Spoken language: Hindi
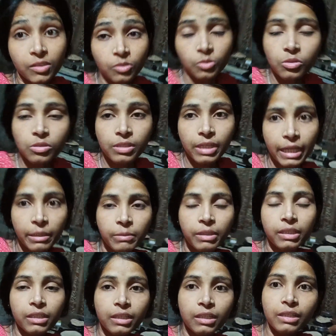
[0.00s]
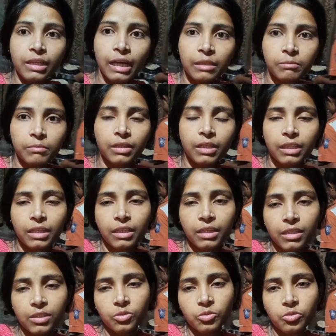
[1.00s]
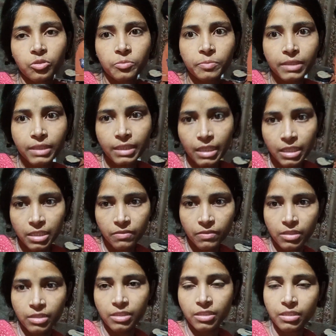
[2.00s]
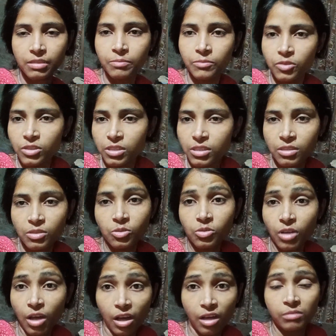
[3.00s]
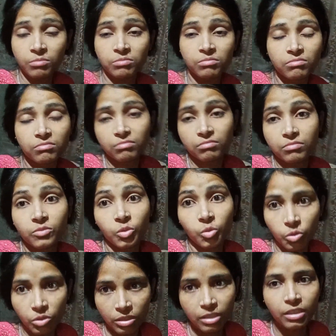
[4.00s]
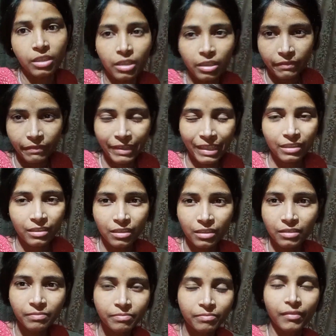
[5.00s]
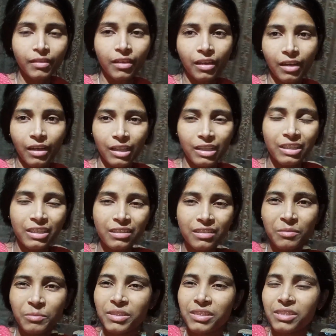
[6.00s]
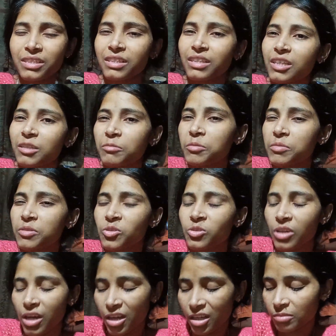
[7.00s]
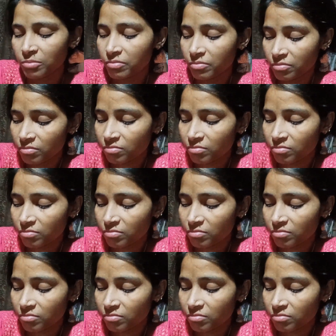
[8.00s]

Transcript: दोस्तों शायद मैंने कल रात में गन्ने का जूस पी लिया इस वजह से मुझे जुकाम हो ही गया फाइनली हालांकि इतनी भीषण गर्मी में जुकाम